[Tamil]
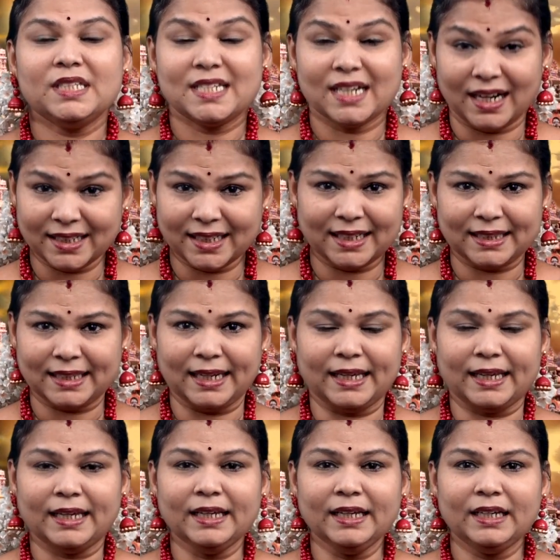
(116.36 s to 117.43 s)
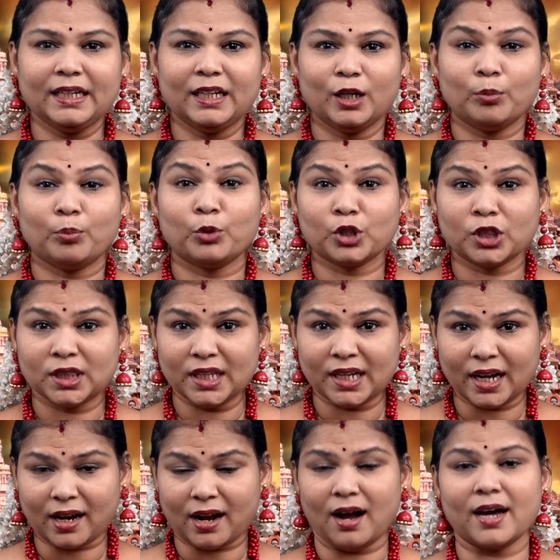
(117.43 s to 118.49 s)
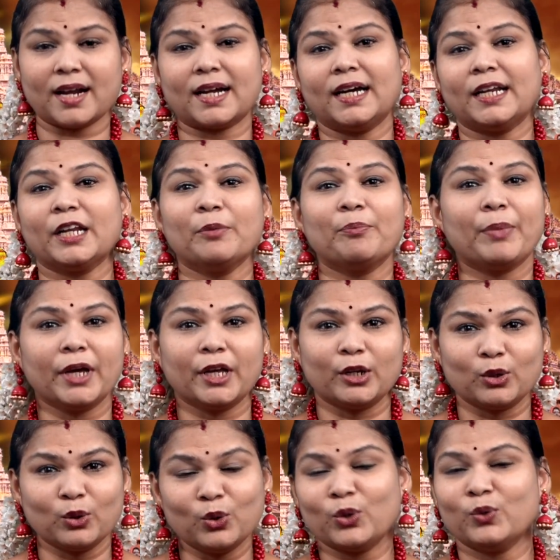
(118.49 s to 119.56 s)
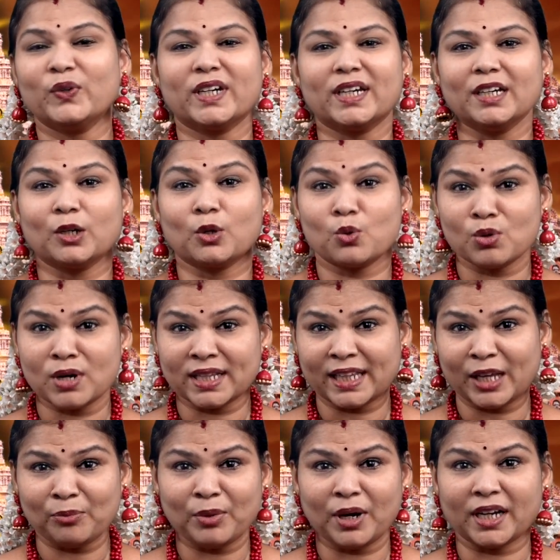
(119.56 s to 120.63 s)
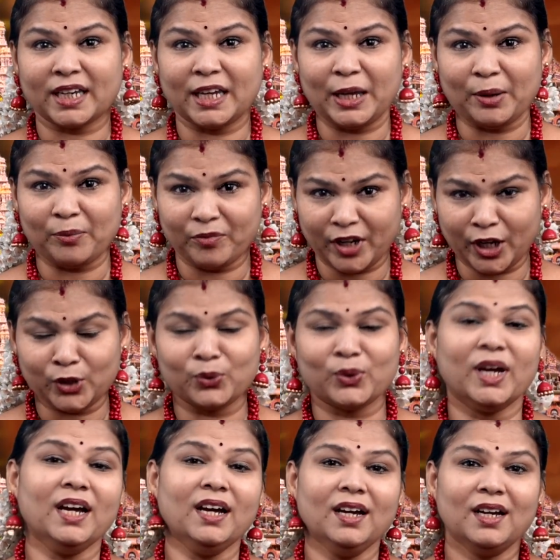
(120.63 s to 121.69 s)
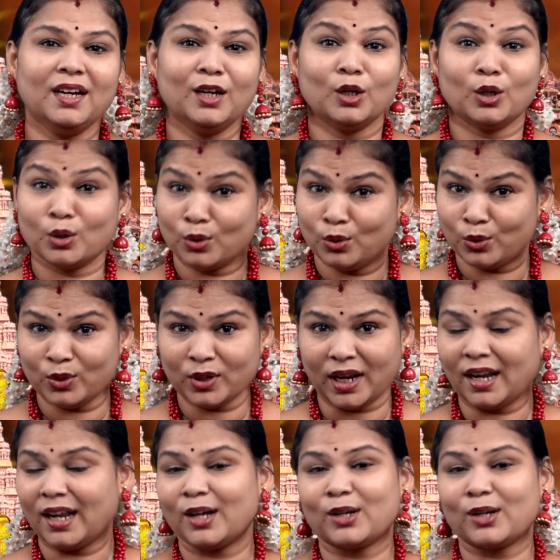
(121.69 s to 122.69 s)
ஜாதகத்தில் காரகன்னு பேர் குருவுக்கு குழந்தை பாக்கியம் வேணும்னா குரு நல்லா